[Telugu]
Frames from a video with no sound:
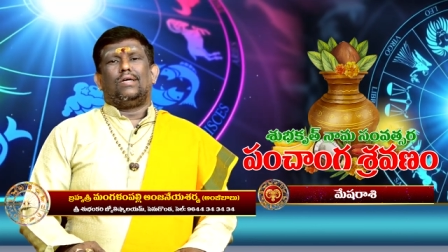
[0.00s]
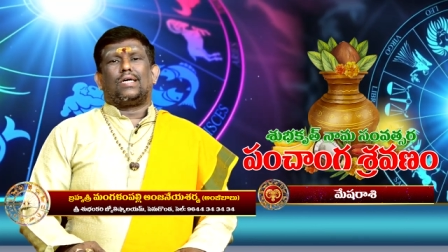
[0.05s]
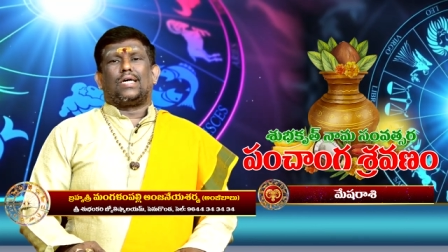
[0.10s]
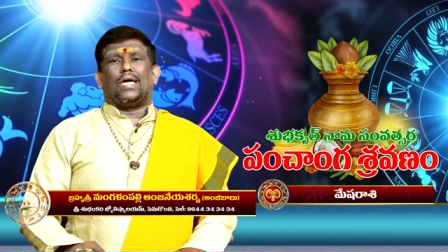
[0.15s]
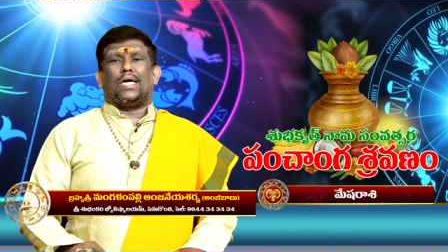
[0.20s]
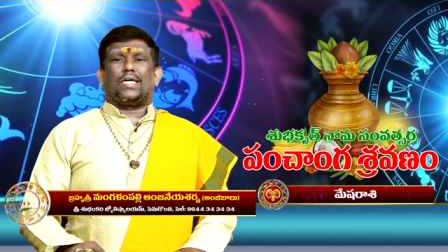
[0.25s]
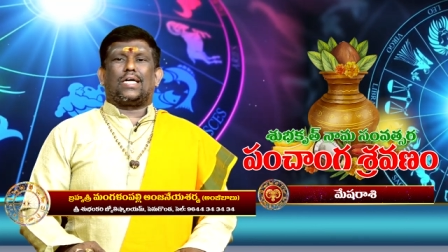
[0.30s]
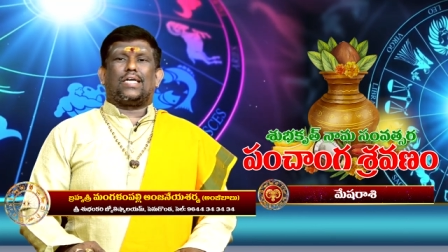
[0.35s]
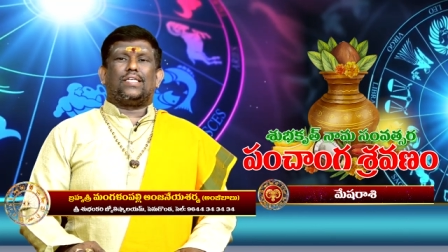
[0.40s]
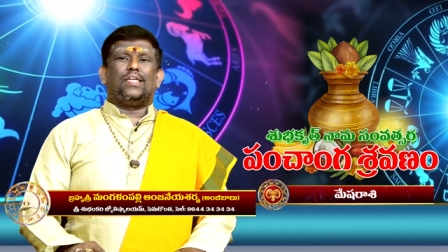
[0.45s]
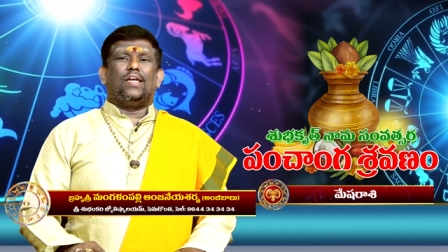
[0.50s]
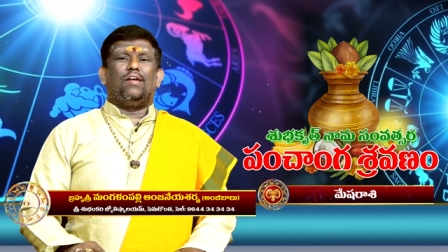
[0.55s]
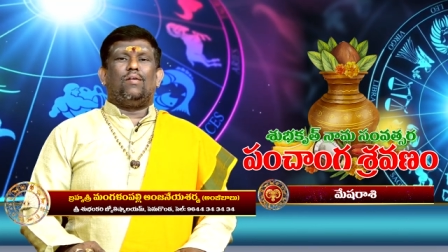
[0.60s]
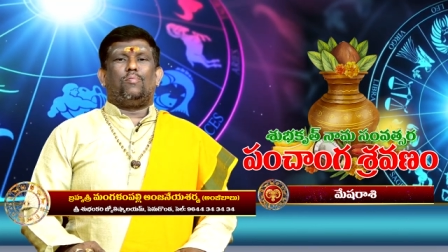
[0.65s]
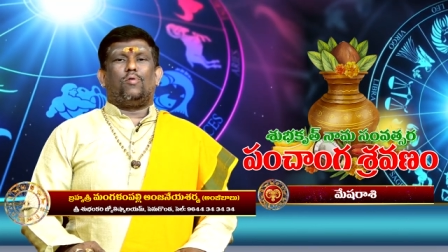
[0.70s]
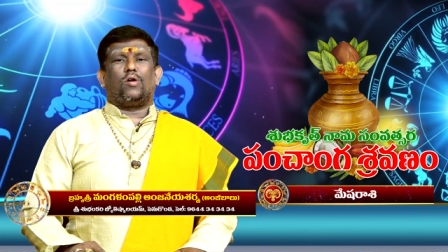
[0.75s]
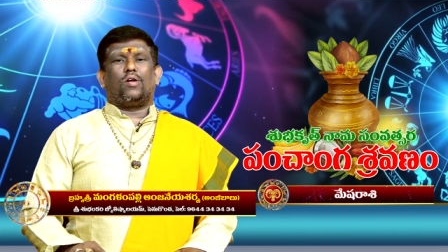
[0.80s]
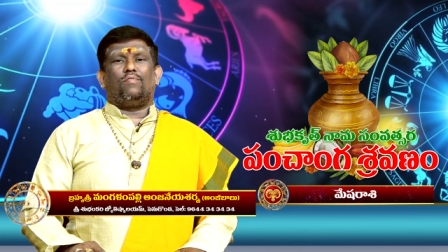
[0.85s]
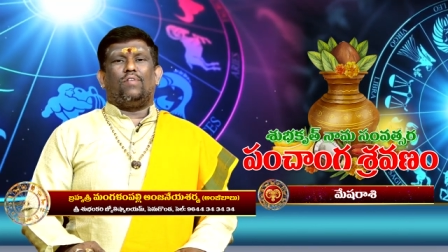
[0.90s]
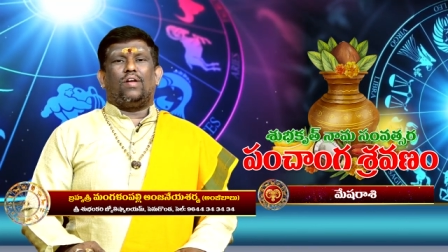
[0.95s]
కంటకశని
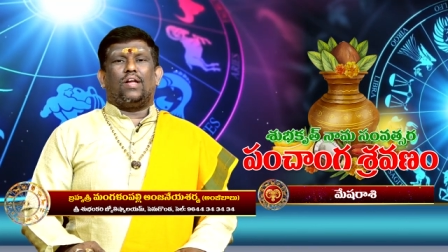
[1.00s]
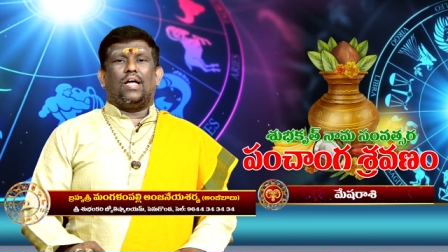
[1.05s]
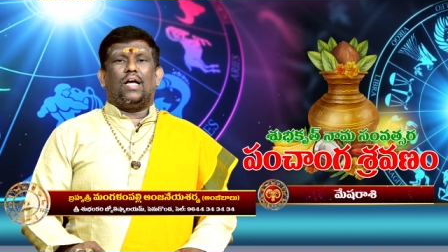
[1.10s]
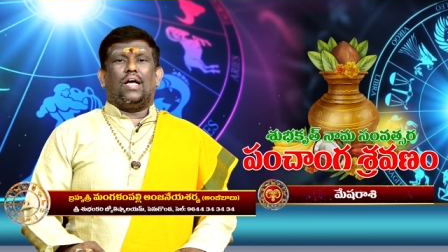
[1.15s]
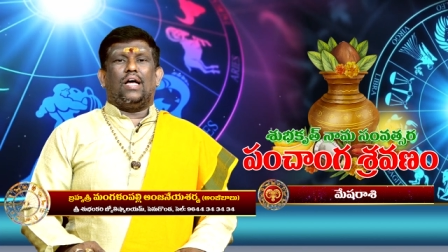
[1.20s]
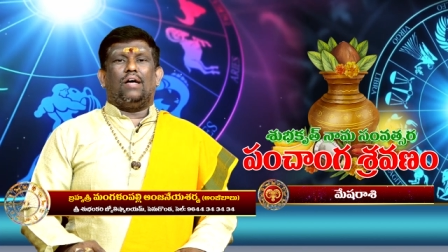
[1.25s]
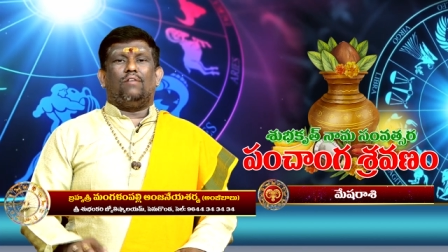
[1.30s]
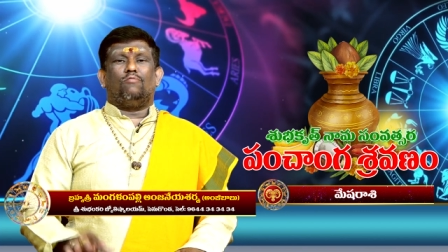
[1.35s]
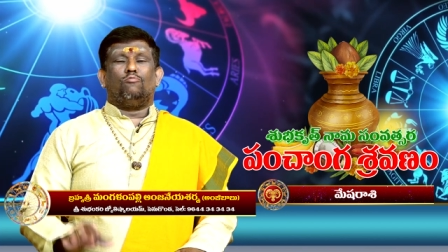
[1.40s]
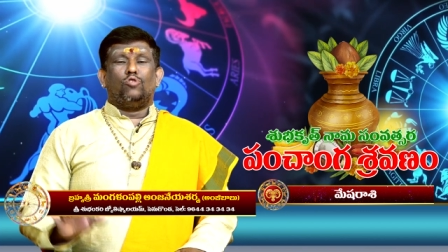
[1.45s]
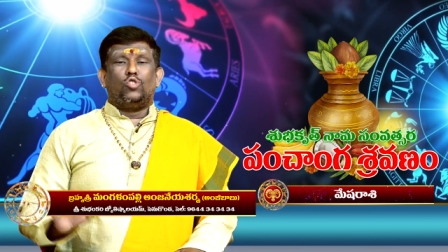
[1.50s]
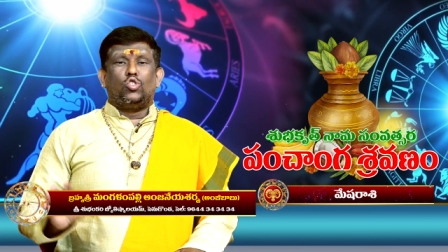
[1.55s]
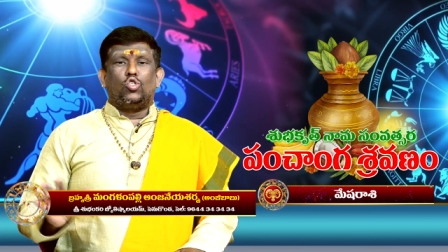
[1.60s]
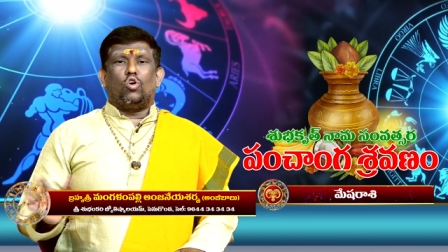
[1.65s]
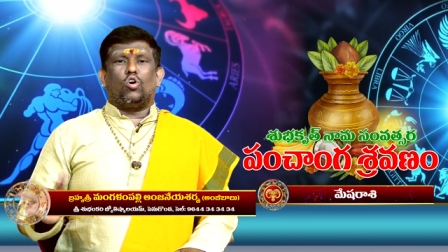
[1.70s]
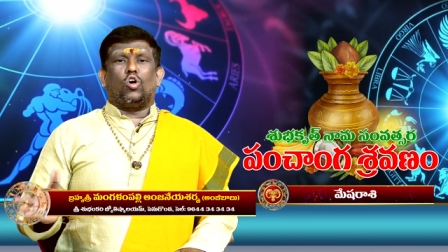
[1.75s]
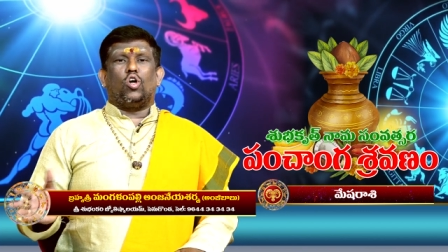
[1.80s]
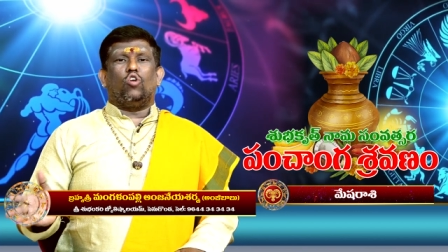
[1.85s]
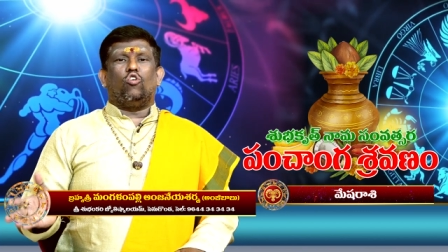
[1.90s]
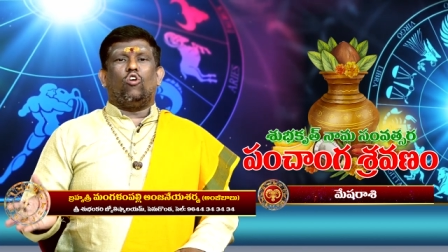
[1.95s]
వెళ్ళిపోవడం వల్ల
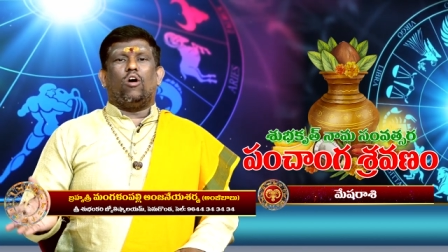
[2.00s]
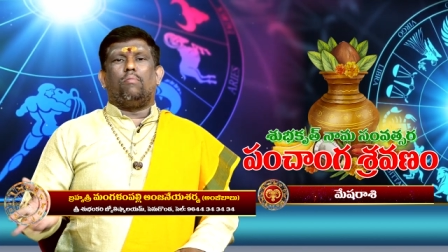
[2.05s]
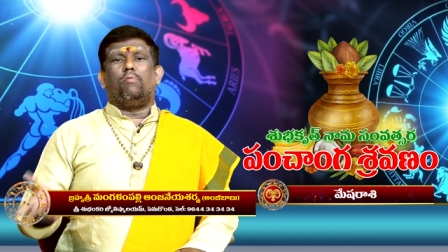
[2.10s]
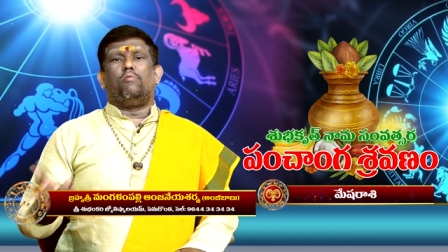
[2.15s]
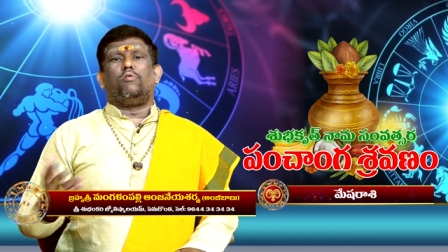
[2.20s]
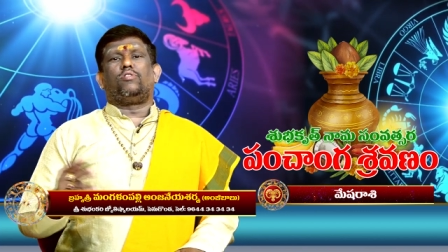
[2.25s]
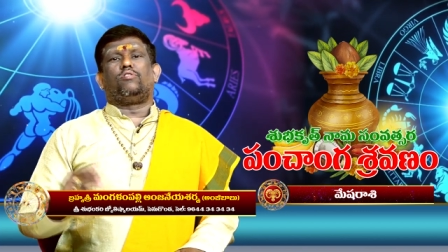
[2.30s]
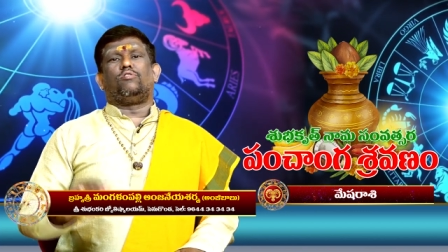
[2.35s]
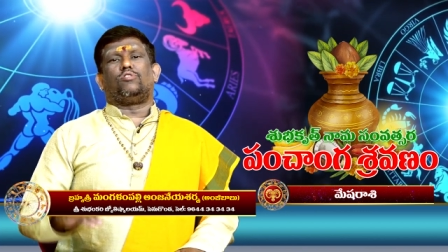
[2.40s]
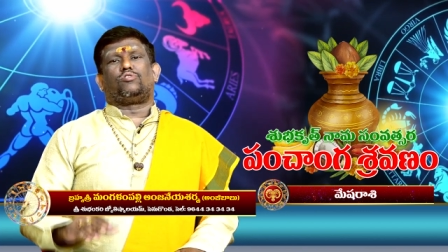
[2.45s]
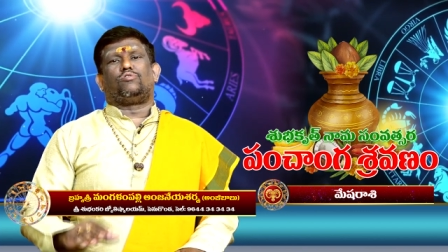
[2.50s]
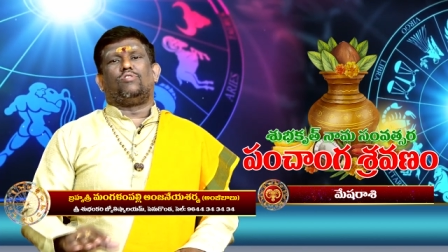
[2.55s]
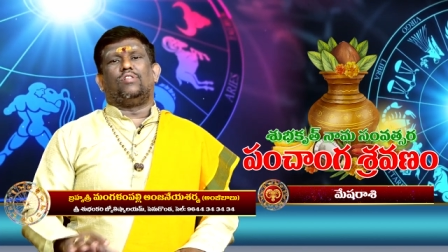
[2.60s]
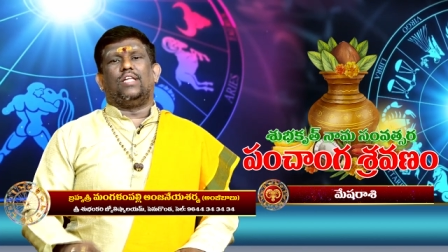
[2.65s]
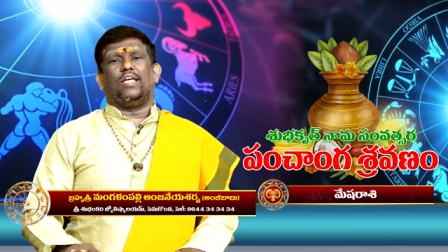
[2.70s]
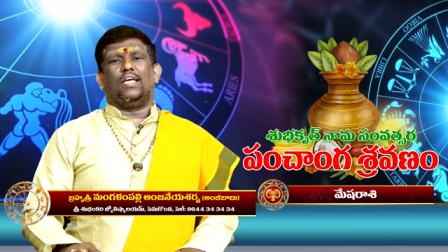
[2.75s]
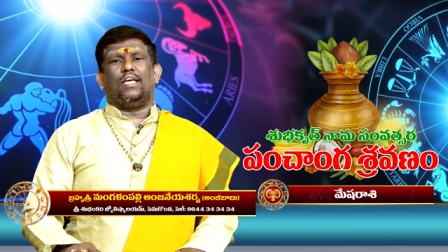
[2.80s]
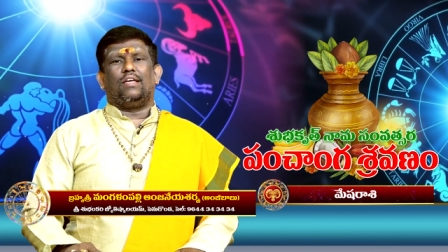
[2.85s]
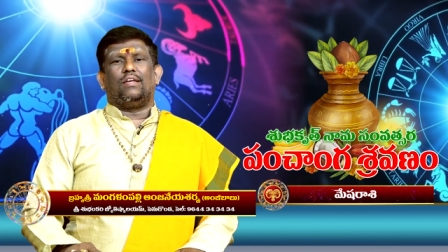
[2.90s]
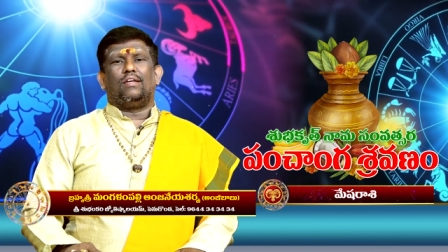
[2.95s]
ఉద్యోగంలో అభివృద్ధి వస్తుంది